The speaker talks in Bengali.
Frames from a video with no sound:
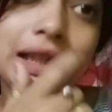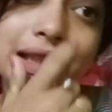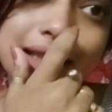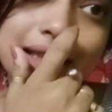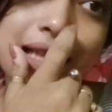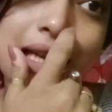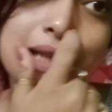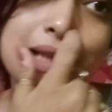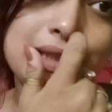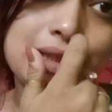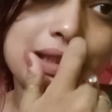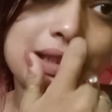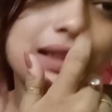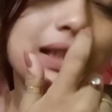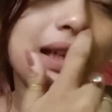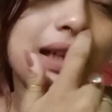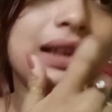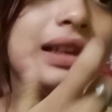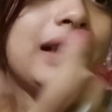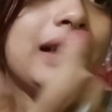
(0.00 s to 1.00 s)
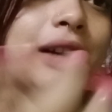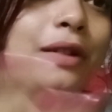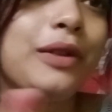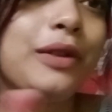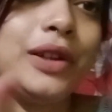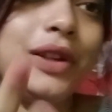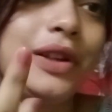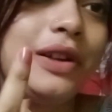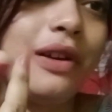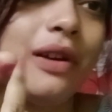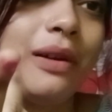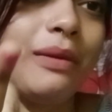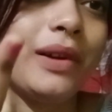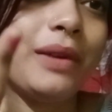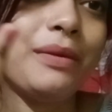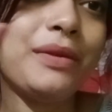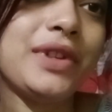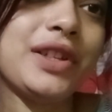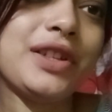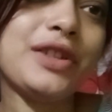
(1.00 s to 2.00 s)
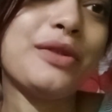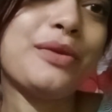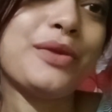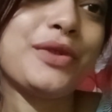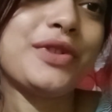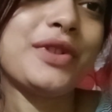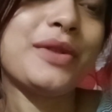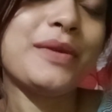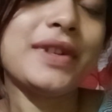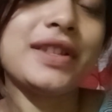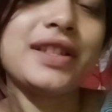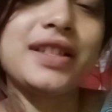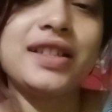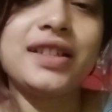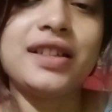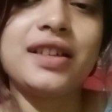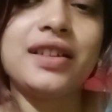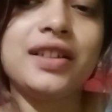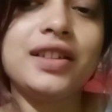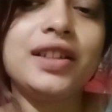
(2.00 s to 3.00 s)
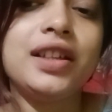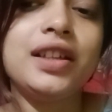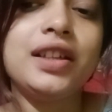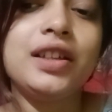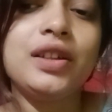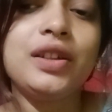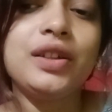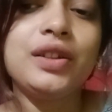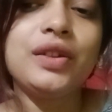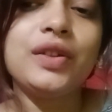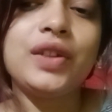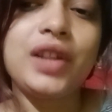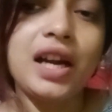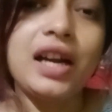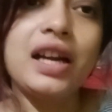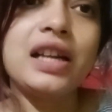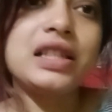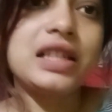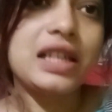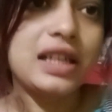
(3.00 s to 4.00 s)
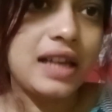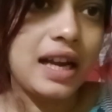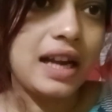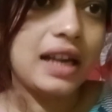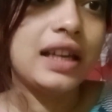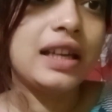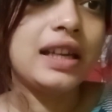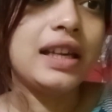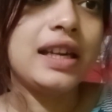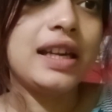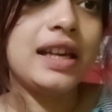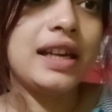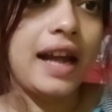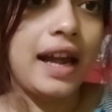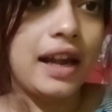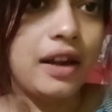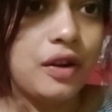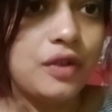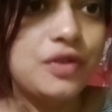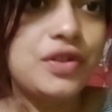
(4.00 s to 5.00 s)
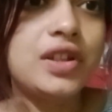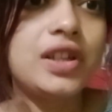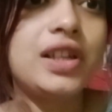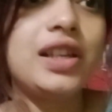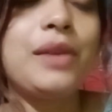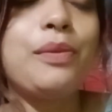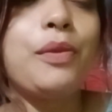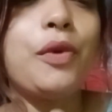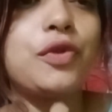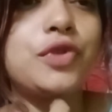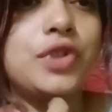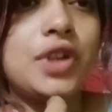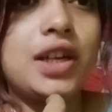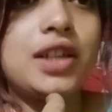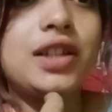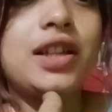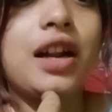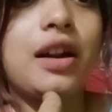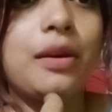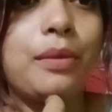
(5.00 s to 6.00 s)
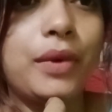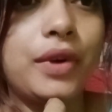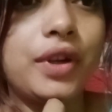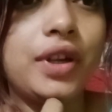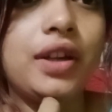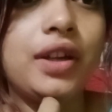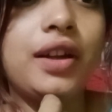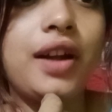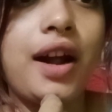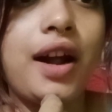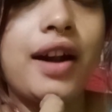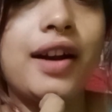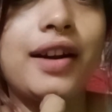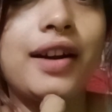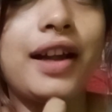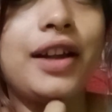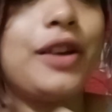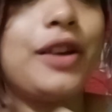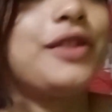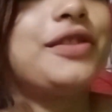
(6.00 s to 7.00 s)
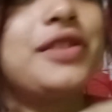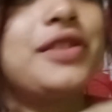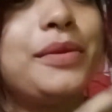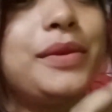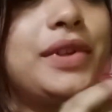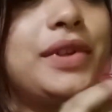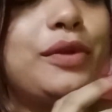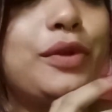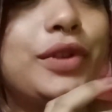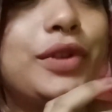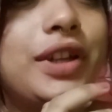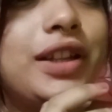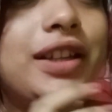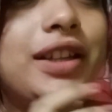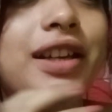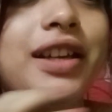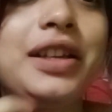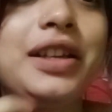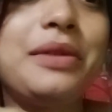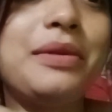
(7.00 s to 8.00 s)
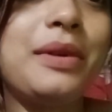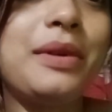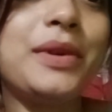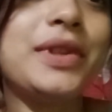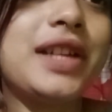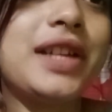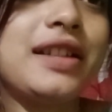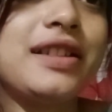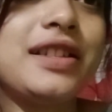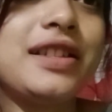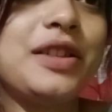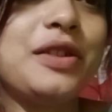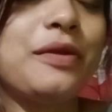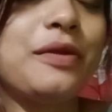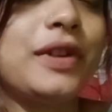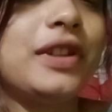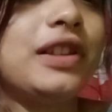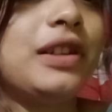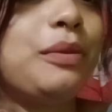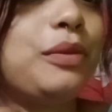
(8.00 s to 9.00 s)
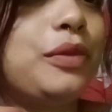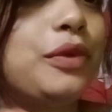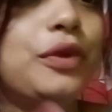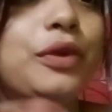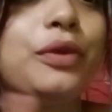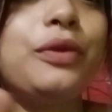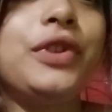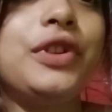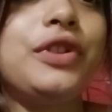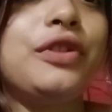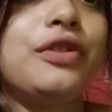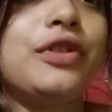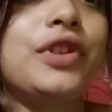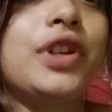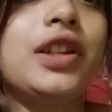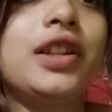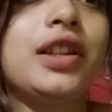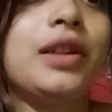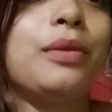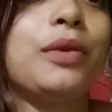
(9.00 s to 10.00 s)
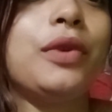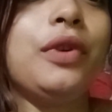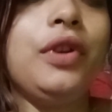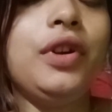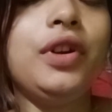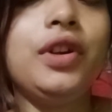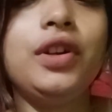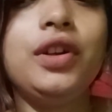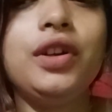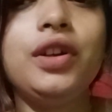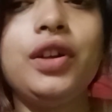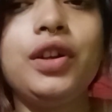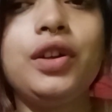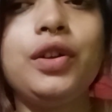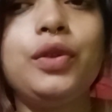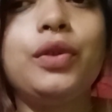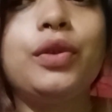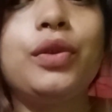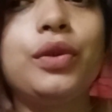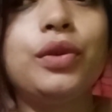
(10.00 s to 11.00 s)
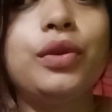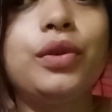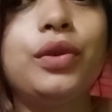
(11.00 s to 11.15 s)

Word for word: ইচ্ছা আছে জানি না এখন কী হবে আমি নিজে বুঝতে পারছি না তো দেখা যাক আগে গিয়ে রায়গঞ্জে গিয়ে পৌঁছায় তারপরে আর রায়গঞ্জ আমি কোথা থেকে কীভাবে যাচ্ছি তোমাদের পুরো ভিডিওটাই দেবো তো